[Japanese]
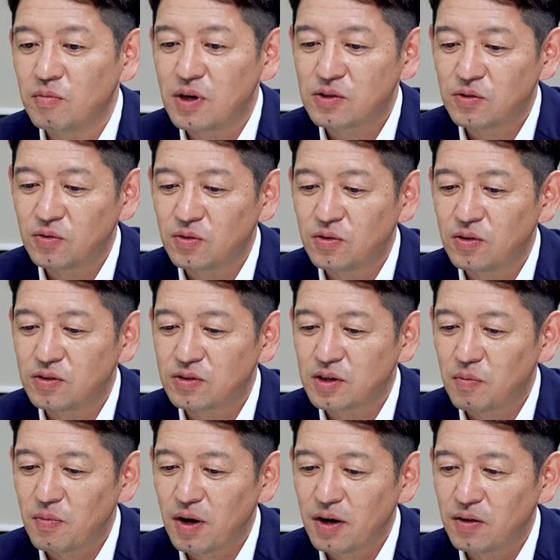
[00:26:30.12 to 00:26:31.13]
まあその
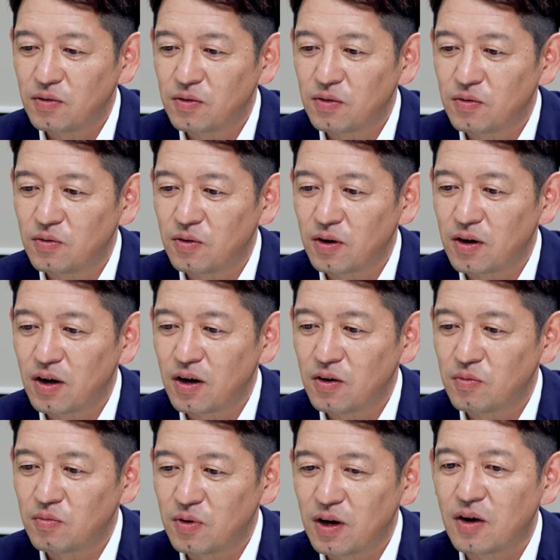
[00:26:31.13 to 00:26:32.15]
鯖江のこれか
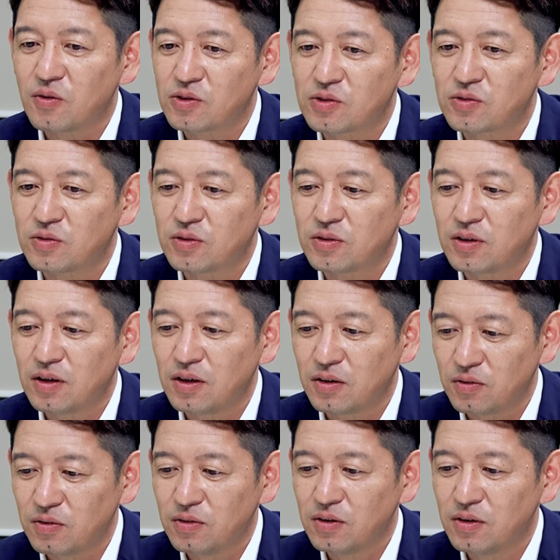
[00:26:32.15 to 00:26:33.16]
らの未来を作って
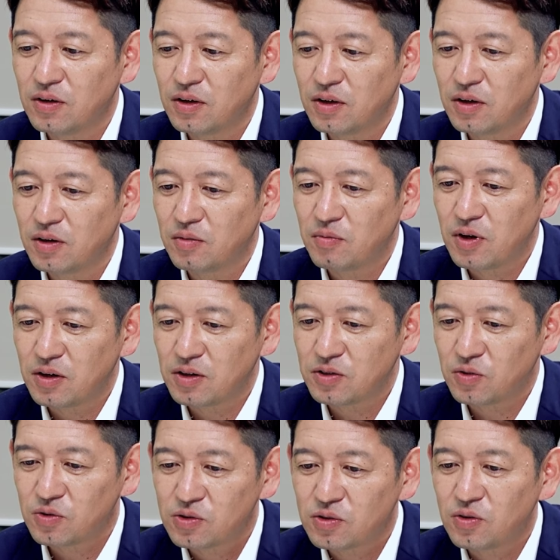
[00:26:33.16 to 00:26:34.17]
いくまあ
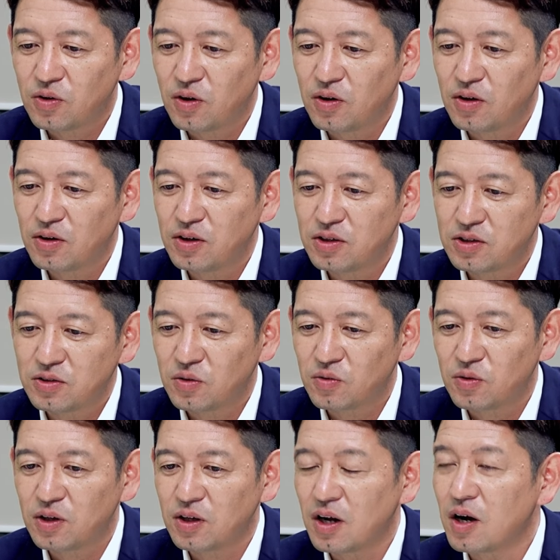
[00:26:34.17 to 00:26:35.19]
一つの一
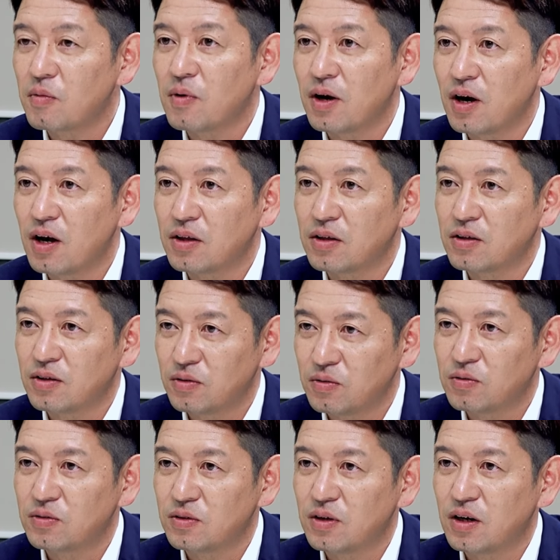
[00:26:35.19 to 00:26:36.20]
億になればなってい
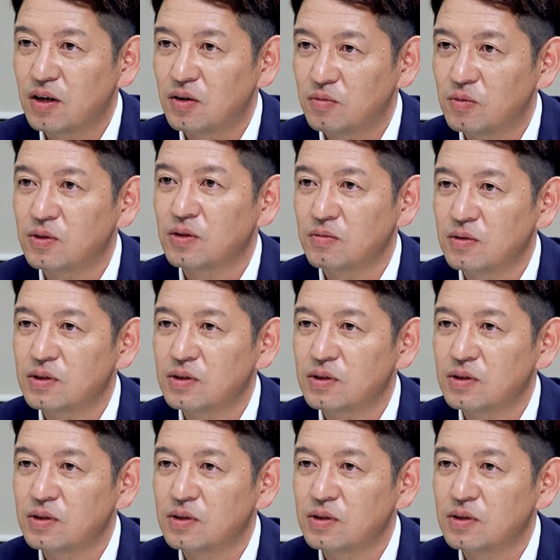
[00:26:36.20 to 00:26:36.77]
うふうには思って